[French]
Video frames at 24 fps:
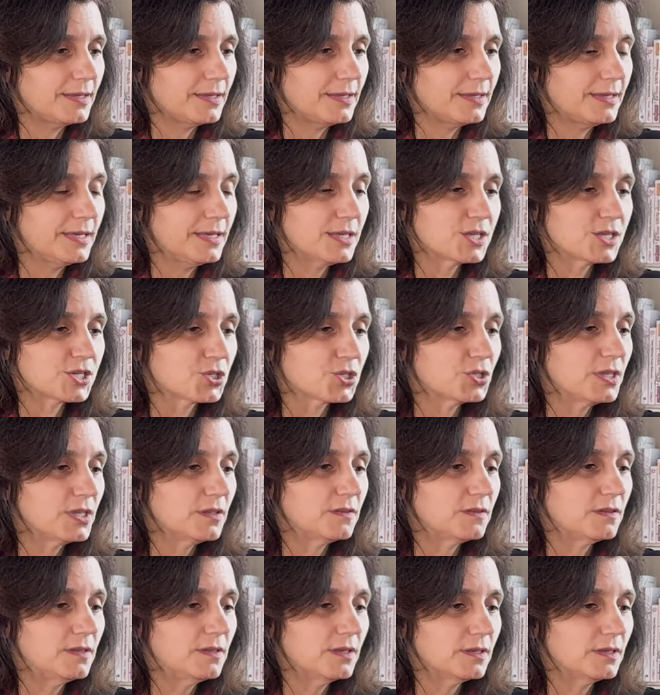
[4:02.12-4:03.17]
Et j'ai
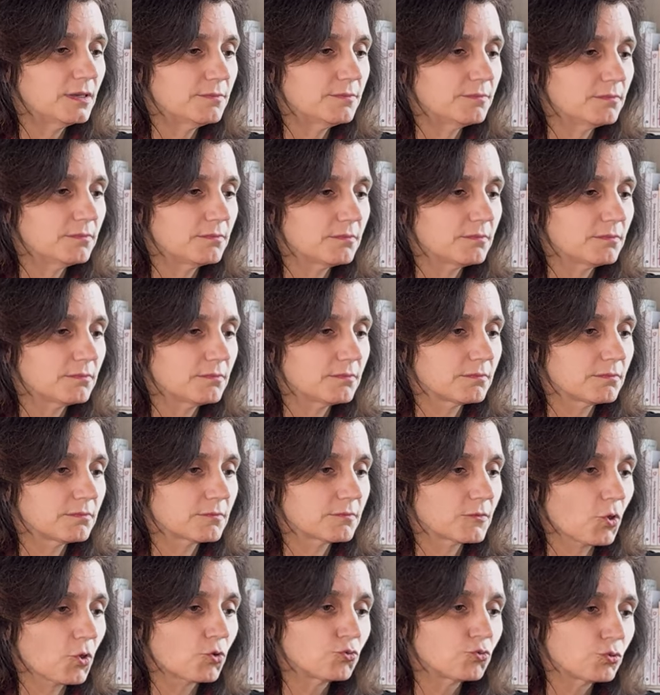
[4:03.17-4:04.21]
décidé,
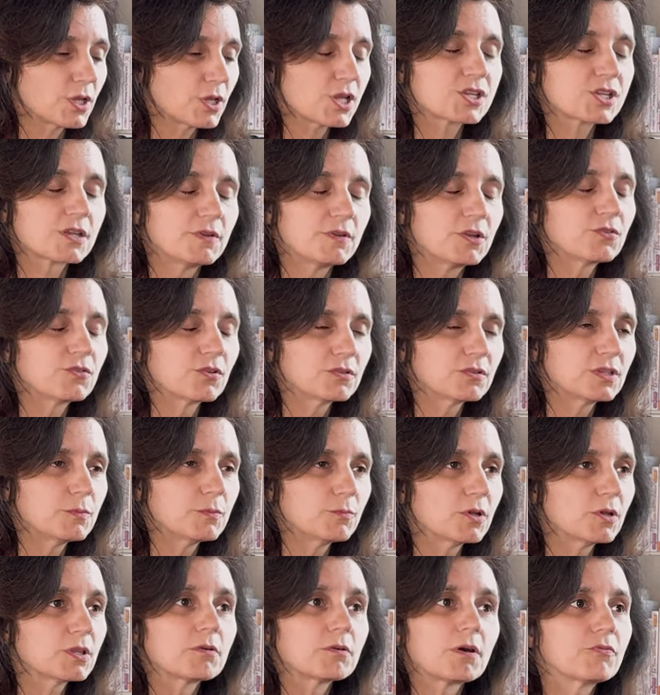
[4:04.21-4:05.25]
en tout cas, j'avais le
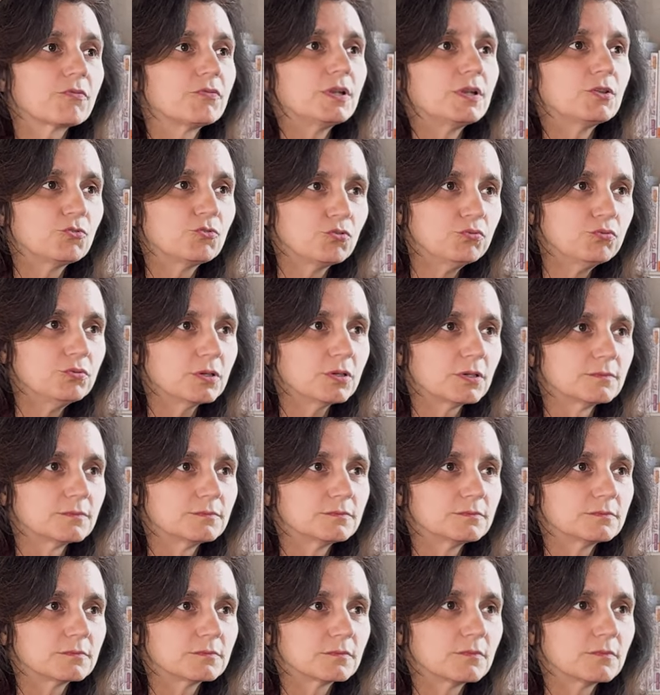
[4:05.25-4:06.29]
sentiment d'avoir fait le tour
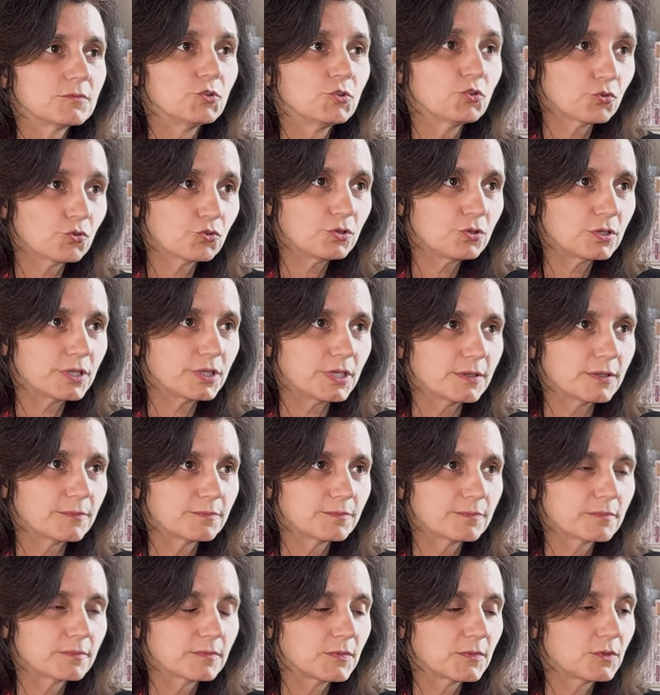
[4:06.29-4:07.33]
du consulting.
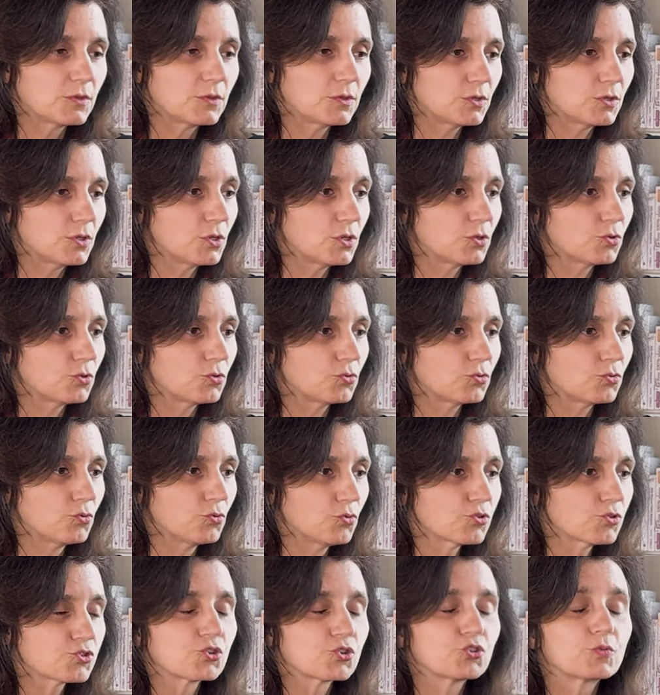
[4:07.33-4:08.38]

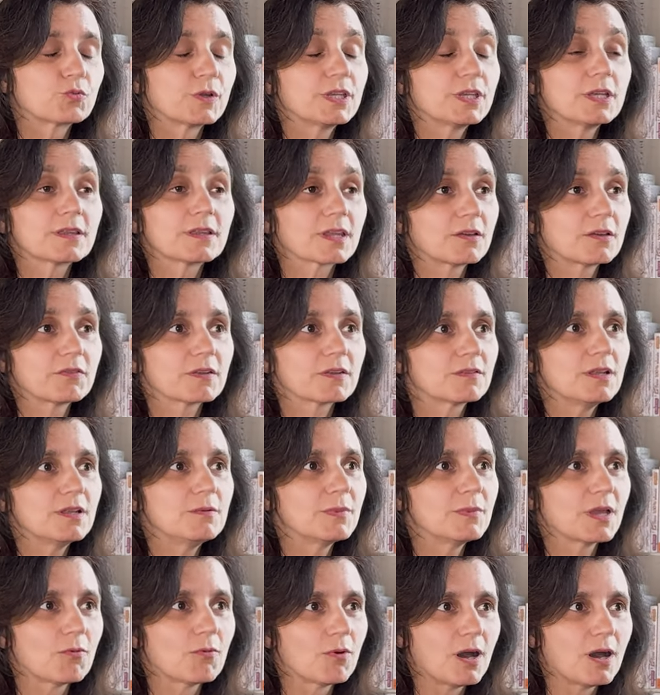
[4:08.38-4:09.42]
Donc, je souhaitais traverser le
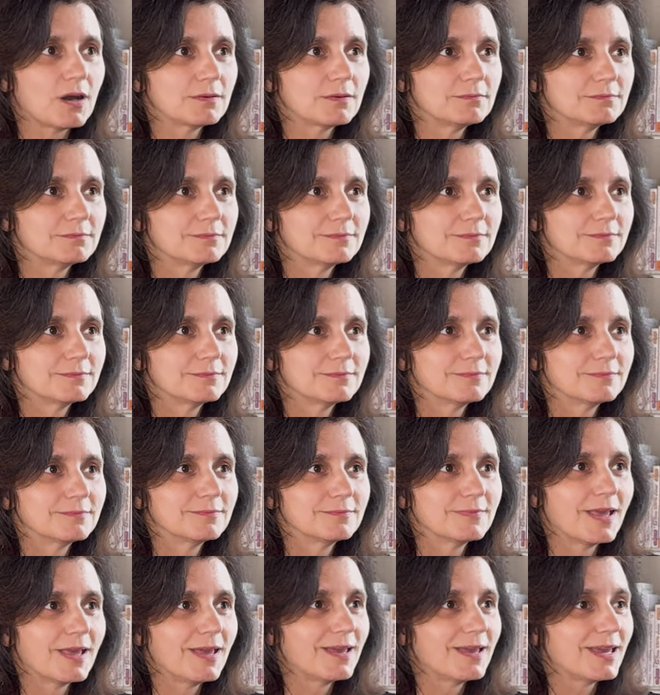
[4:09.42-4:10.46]
miroir
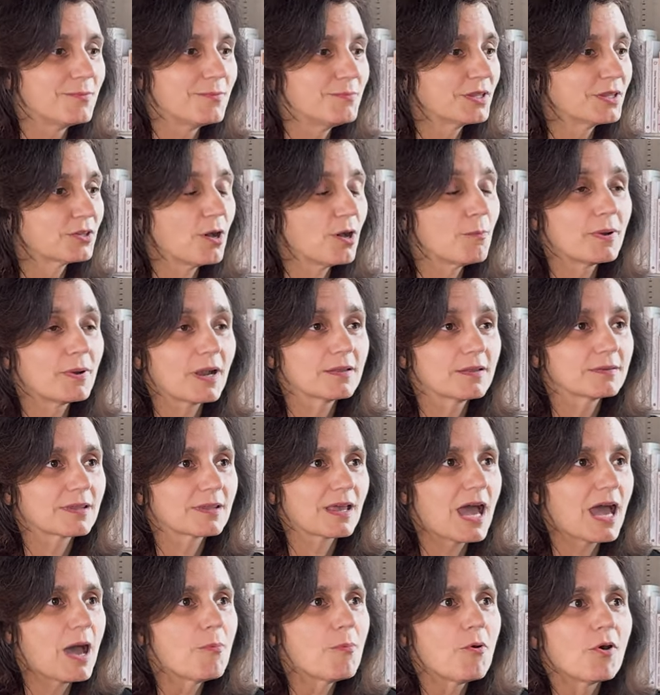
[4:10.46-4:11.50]
et mettre en place
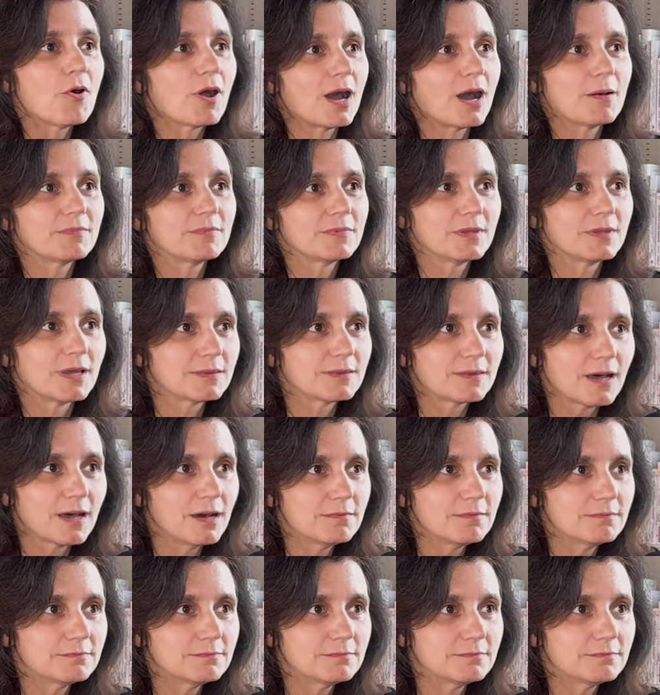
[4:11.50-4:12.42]
un programme data